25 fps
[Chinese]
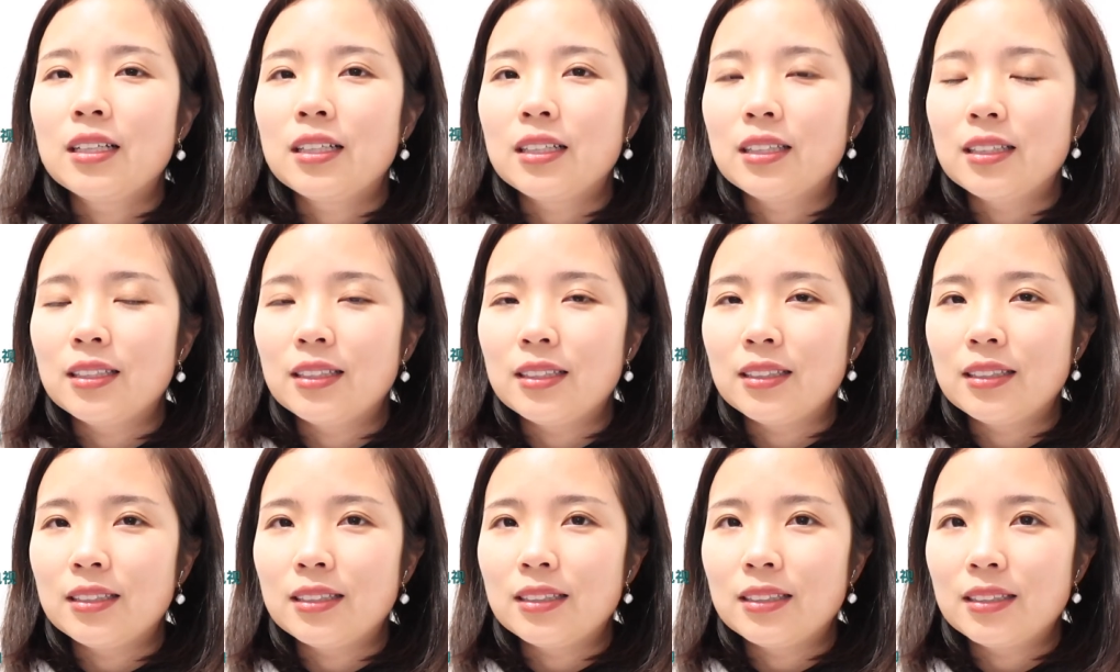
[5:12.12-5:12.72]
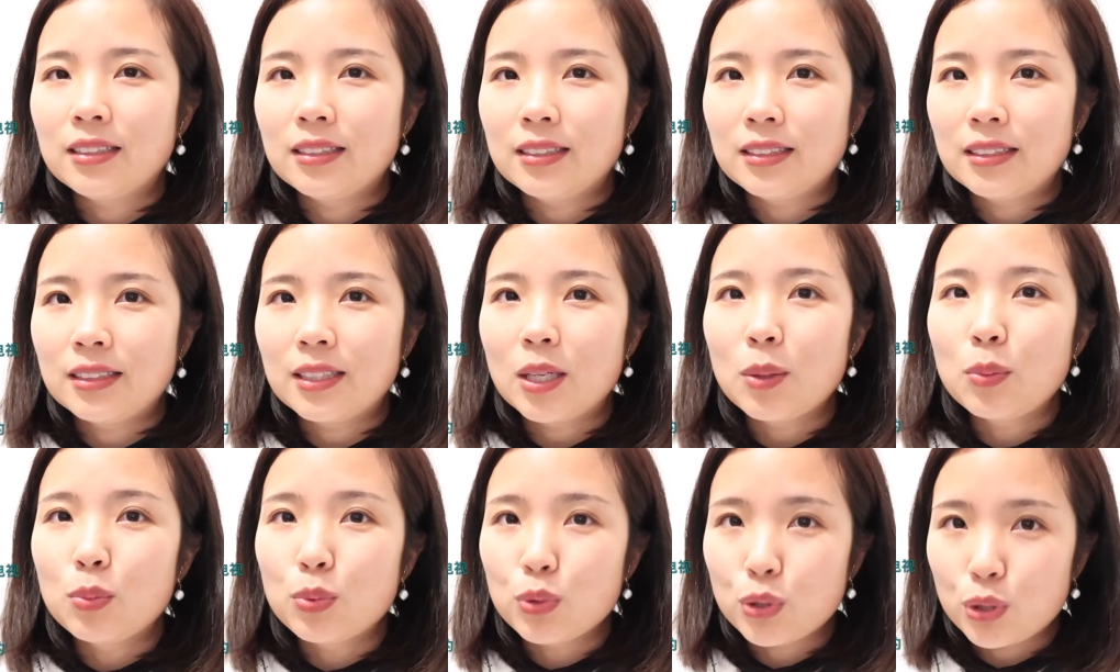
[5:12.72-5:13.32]
呃，
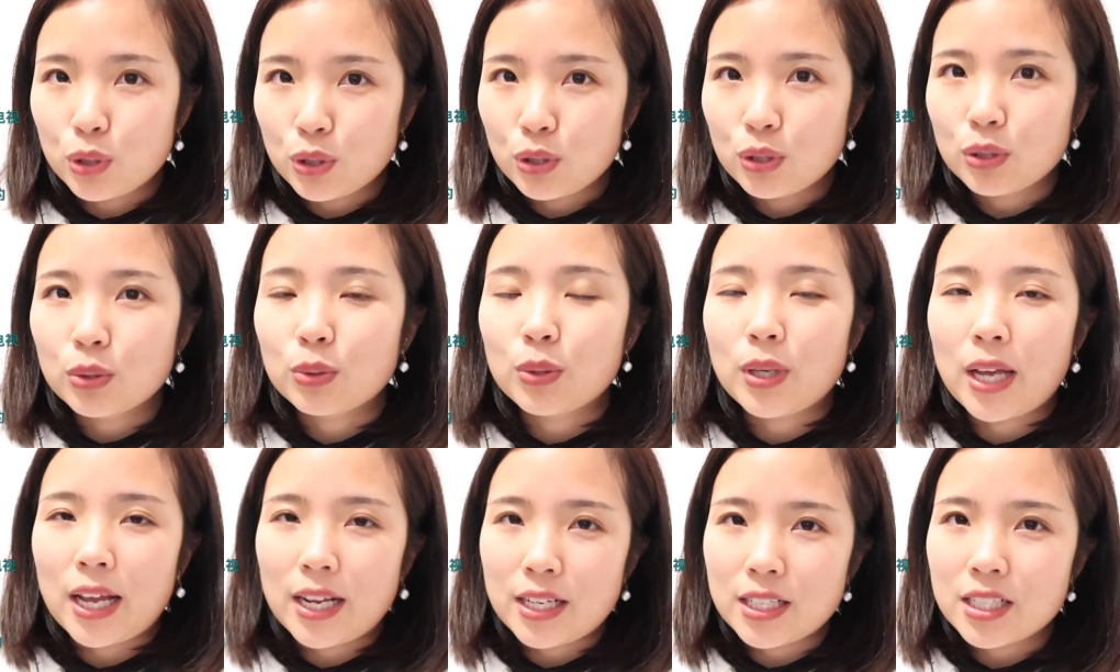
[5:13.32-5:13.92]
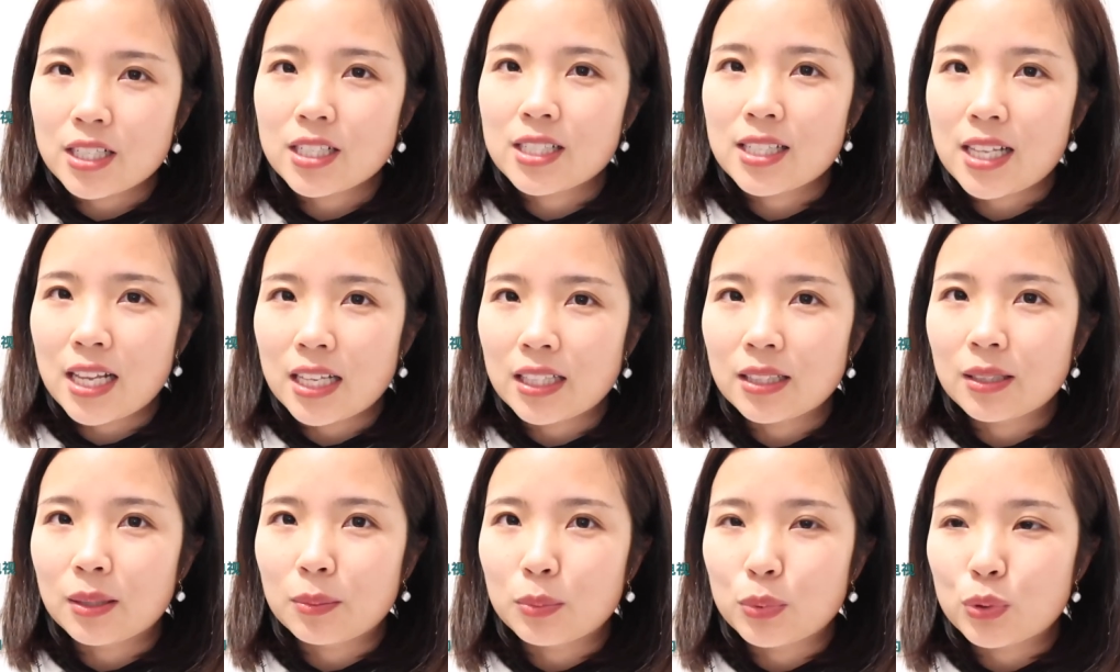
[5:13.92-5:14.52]
尿不湿，对，还是
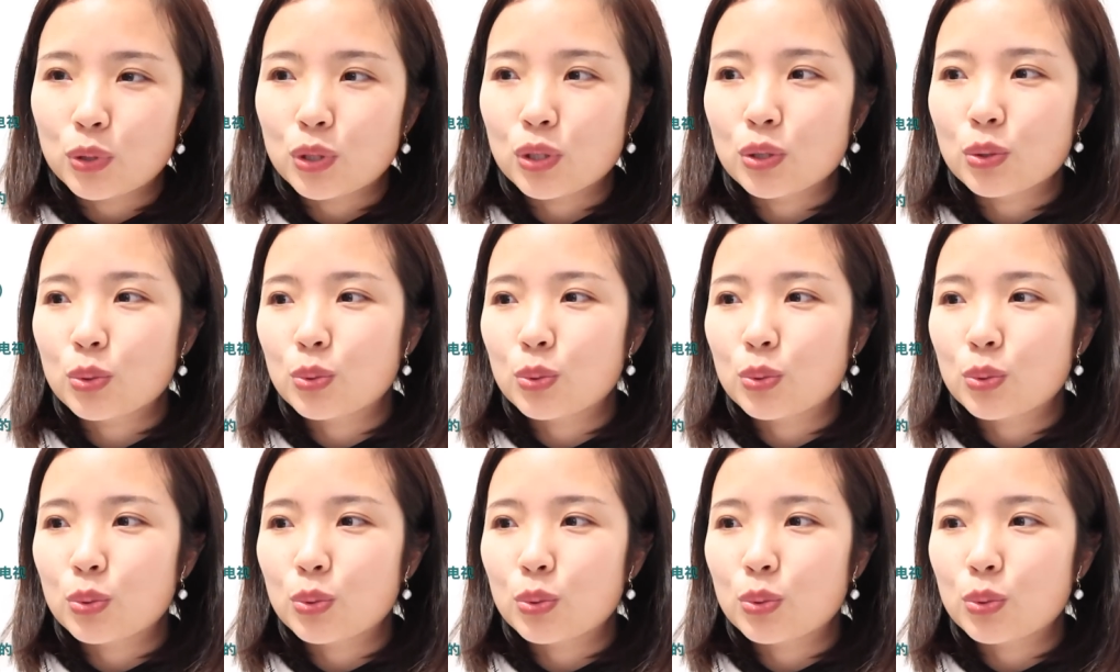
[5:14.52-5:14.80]
在尿不湿，